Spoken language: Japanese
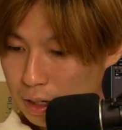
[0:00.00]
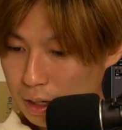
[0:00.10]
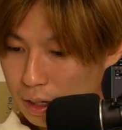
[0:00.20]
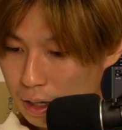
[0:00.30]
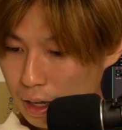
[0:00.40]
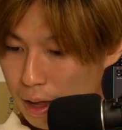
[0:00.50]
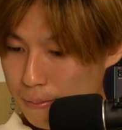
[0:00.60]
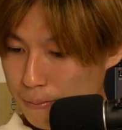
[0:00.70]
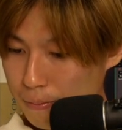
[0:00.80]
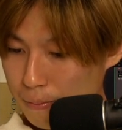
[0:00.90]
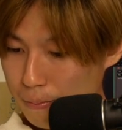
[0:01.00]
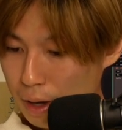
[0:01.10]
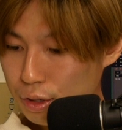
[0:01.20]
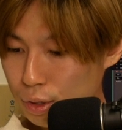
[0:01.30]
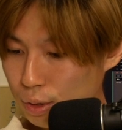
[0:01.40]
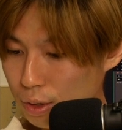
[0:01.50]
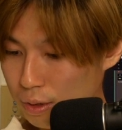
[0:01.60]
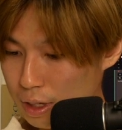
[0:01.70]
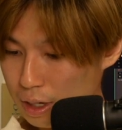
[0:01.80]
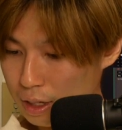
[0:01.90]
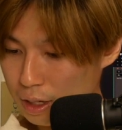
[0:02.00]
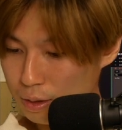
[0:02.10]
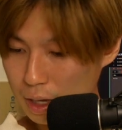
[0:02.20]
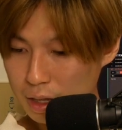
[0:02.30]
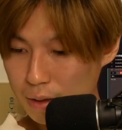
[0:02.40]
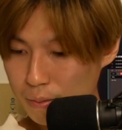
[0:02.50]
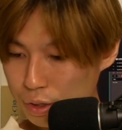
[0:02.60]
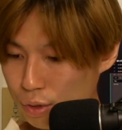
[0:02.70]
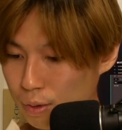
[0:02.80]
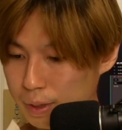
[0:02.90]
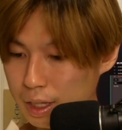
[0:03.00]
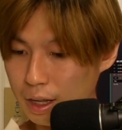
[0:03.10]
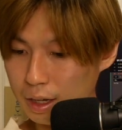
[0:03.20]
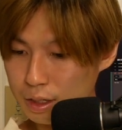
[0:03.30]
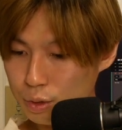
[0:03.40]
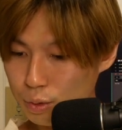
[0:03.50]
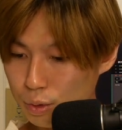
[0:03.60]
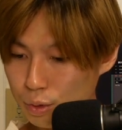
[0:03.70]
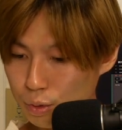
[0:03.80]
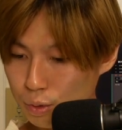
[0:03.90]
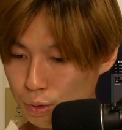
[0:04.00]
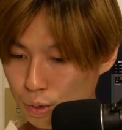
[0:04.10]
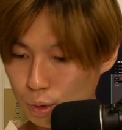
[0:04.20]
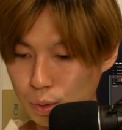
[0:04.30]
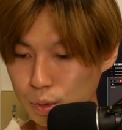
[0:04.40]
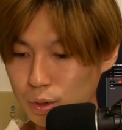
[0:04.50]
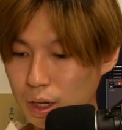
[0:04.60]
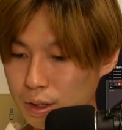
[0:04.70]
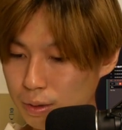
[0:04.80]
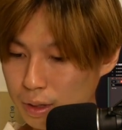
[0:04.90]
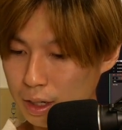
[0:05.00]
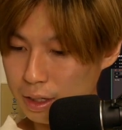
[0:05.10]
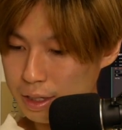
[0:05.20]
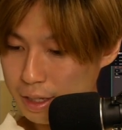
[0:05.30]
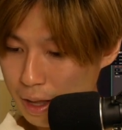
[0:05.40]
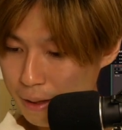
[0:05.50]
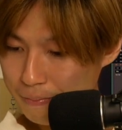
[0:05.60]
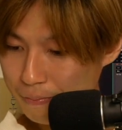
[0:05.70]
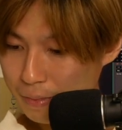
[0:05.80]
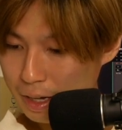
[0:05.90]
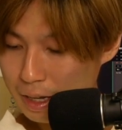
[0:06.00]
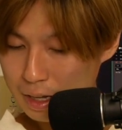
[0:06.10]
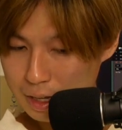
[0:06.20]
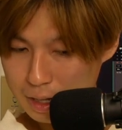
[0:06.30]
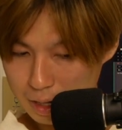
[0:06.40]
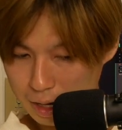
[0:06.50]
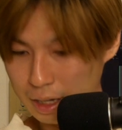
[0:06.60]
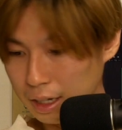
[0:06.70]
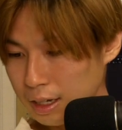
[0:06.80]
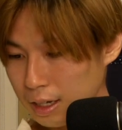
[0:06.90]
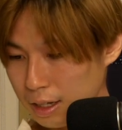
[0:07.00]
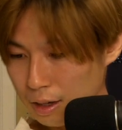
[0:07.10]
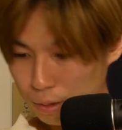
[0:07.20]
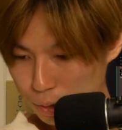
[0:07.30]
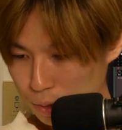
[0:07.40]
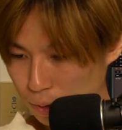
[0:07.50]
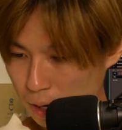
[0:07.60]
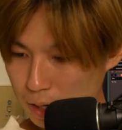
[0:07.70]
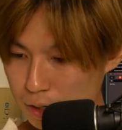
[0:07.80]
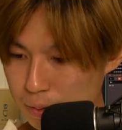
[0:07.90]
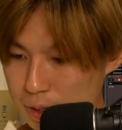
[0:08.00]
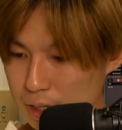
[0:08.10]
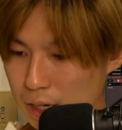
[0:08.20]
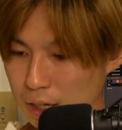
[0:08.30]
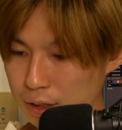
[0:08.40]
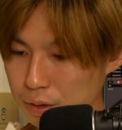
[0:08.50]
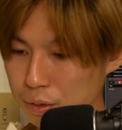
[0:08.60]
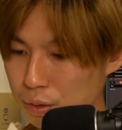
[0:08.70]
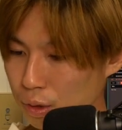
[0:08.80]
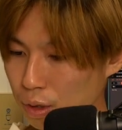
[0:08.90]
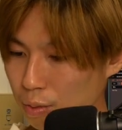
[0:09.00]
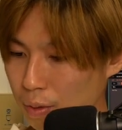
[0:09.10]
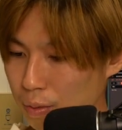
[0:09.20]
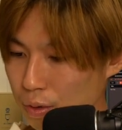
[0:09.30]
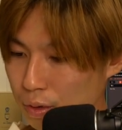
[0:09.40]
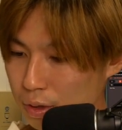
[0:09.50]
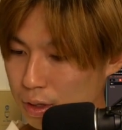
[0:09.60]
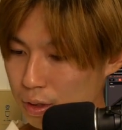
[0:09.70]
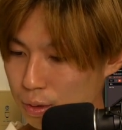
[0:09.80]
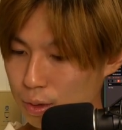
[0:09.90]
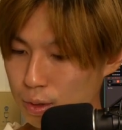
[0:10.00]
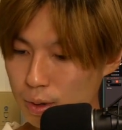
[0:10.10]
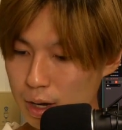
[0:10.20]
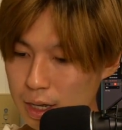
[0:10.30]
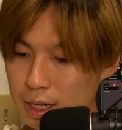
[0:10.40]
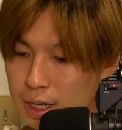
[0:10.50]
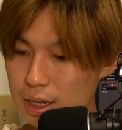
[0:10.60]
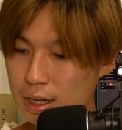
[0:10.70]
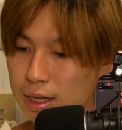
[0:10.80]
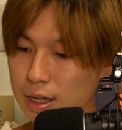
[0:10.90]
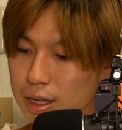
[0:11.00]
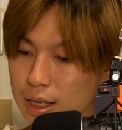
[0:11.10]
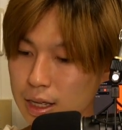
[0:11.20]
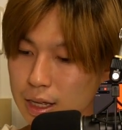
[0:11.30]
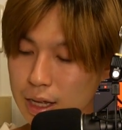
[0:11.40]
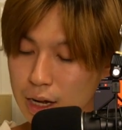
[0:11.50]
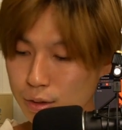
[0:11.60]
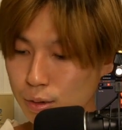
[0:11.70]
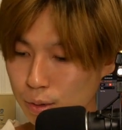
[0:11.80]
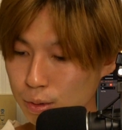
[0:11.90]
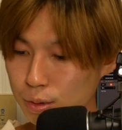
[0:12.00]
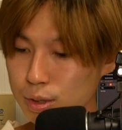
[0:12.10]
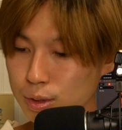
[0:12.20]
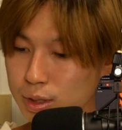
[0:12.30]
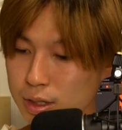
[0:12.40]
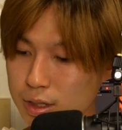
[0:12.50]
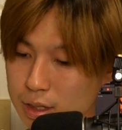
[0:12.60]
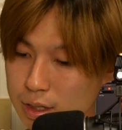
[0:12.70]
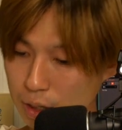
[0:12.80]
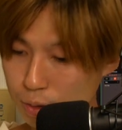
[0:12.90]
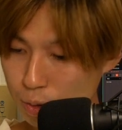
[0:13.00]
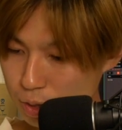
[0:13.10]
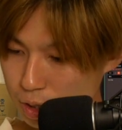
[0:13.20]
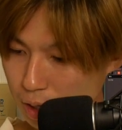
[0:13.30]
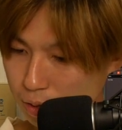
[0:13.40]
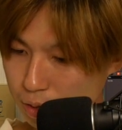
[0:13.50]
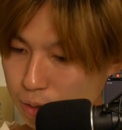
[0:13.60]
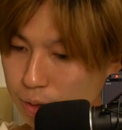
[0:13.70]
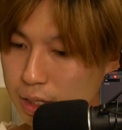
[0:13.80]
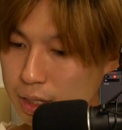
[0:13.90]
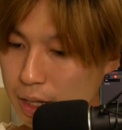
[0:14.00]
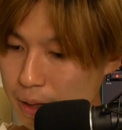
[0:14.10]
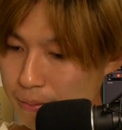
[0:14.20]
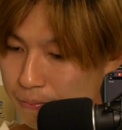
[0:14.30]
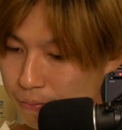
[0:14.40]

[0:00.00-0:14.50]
えー、憲白書っていうんですかね、その建てましょうみたいな、そういうことを言った人なんですね。はい。で、この人、博物館という言葉も、この人が、えー、訳語の創作をしているそうですね。